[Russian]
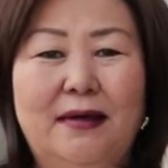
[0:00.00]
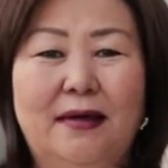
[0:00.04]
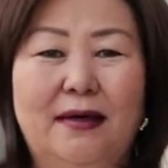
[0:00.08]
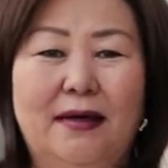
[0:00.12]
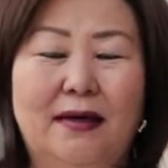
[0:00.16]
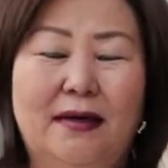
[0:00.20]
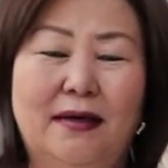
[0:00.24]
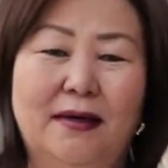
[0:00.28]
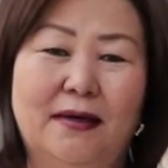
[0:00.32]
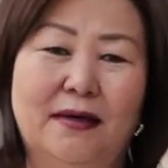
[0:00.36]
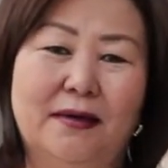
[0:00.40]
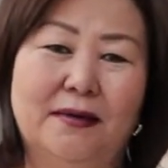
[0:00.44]

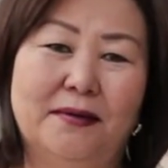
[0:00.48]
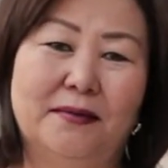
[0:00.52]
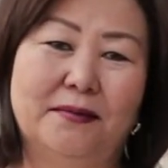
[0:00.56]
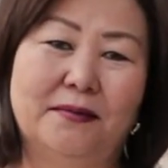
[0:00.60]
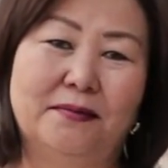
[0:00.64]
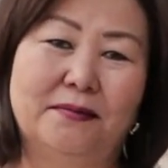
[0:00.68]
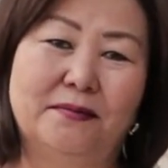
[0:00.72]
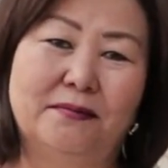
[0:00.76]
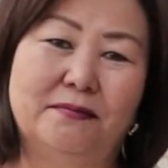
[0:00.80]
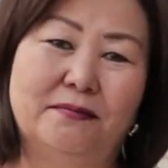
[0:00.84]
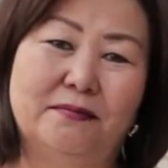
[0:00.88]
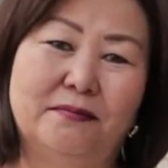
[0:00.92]
а,
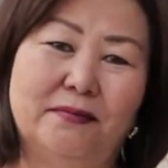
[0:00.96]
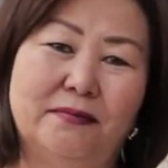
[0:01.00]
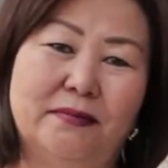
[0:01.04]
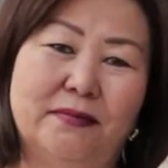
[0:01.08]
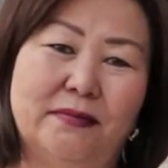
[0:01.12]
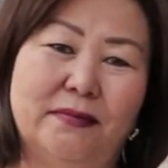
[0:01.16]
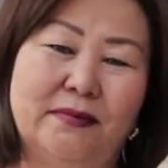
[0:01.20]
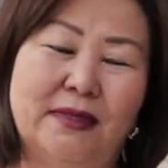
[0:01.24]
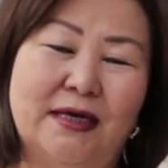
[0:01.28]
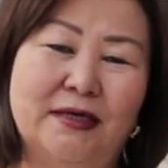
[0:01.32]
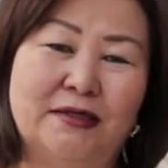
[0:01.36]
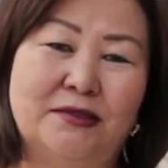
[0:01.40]

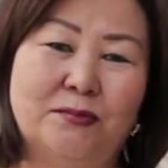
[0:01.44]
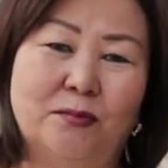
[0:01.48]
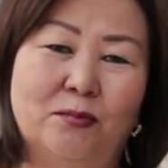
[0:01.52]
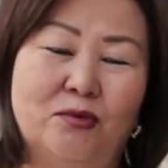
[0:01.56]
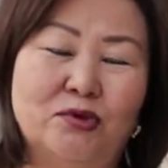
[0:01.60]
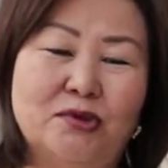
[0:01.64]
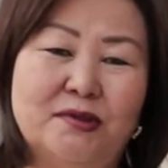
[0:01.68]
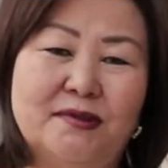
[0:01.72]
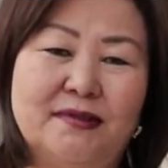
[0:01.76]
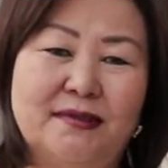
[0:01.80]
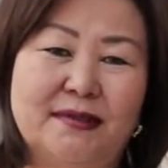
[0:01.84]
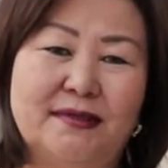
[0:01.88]

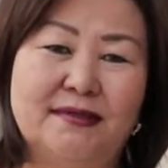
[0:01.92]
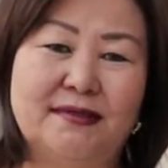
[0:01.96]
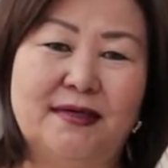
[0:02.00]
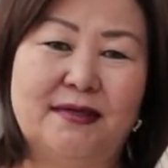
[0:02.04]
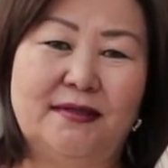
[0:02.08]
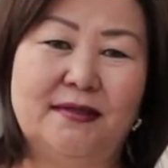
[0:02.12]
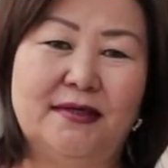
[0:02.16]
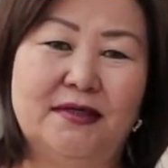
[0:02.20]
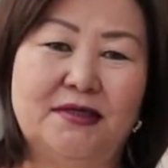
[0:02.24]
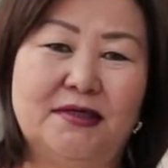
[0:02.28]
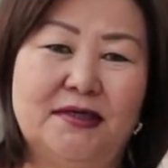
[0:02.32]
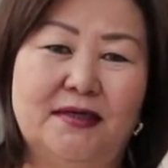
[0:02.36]
можно
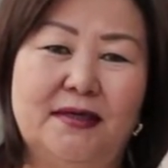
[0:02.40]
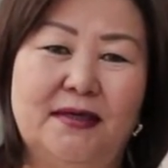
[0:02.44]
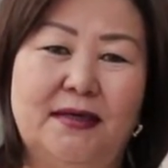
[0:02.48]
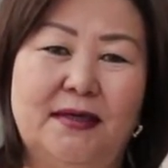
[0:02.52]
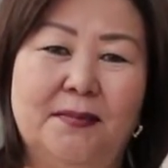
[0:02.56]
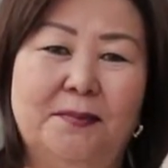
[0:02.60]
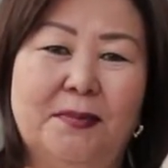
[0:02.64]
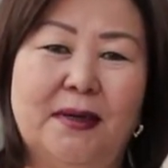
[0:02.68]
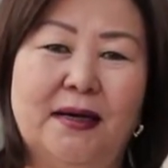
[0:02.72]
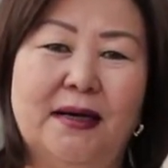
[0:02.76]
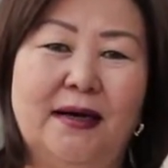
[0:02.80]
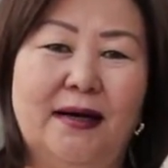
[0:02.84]
сказать, даже
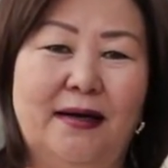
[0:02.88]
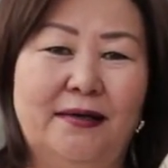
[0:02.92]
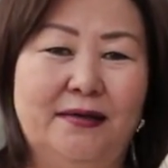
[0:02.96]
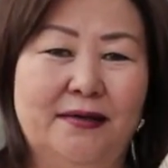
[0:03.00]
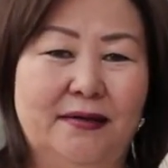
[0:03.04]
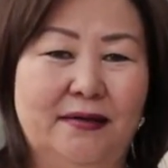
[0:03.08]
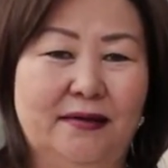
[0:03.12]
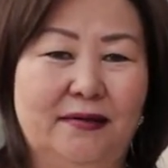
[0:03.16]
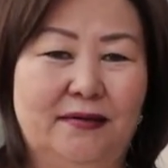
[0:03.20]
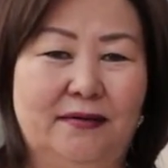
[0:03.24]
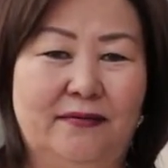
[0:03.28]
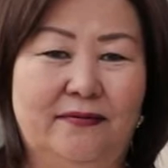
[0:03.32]

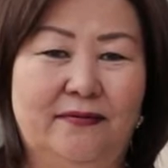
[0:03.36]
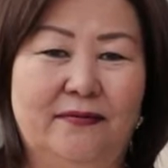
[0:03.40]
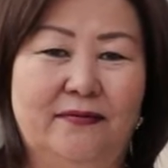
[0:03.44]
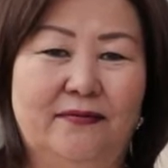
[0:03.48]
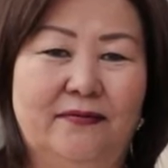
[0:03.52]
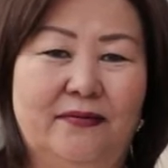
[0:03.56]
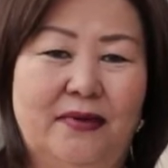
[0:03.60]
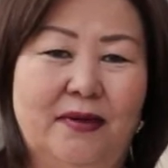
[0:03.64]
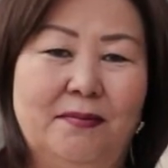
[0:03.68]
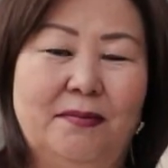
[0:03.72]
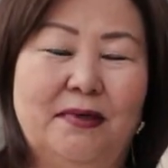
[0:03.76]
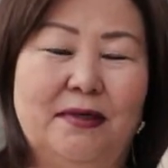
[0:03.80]
эпохальных,
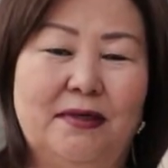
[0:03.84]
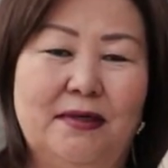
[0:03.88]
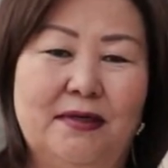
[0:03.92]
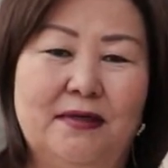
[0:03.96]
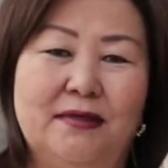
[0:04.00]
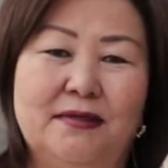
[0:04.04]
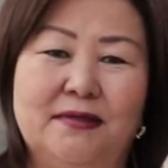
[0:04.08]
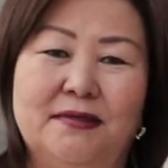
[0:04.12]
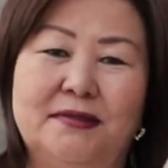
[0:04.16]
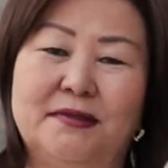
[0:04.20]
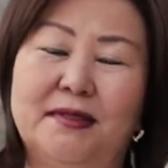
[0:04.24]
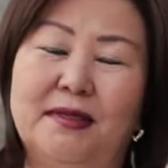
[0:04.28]
времени
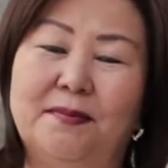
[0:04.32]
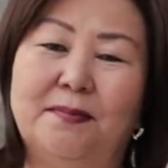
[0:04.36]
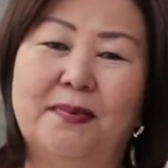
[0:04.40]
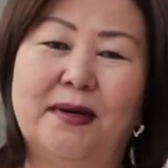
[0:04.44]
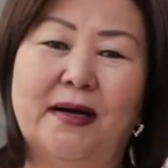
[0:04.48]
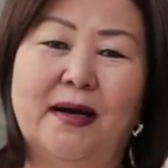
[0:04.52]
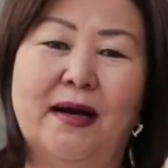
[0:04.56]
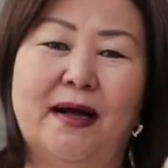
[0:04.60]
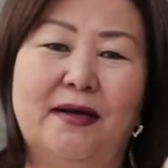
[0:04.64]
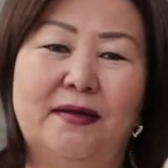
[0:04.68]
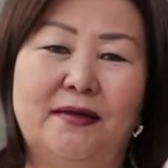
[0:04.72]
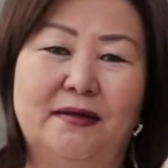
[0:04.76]
из
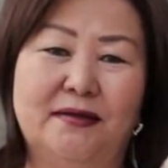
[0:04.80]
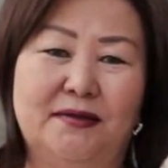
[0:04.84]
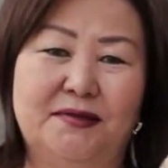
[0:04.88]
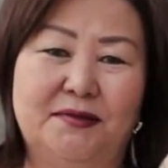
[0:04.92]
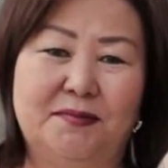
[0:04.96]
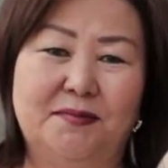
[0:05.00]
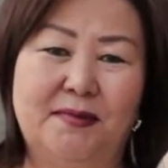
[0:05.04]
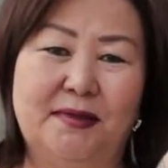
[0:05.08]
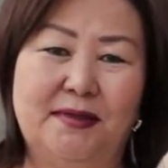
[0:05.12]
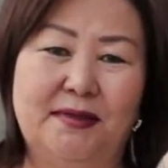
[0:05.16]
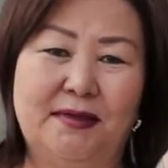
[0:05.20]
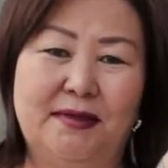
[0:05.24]
эпохальных
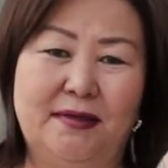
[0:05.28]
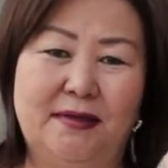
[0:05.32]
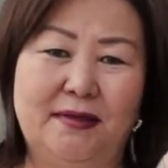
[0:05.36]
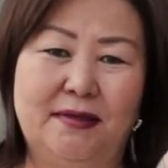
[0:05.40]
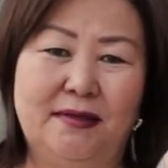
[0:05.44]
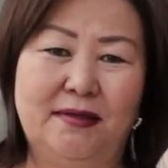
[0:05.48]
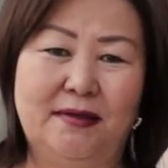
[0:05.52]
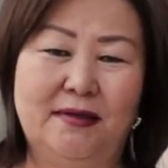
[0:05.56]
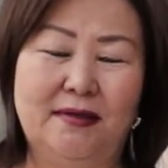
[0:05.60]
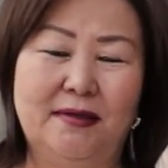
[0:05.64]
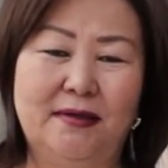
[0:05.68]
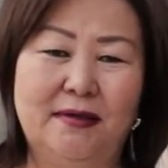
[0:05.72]

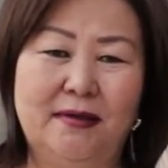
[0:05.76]
изменений.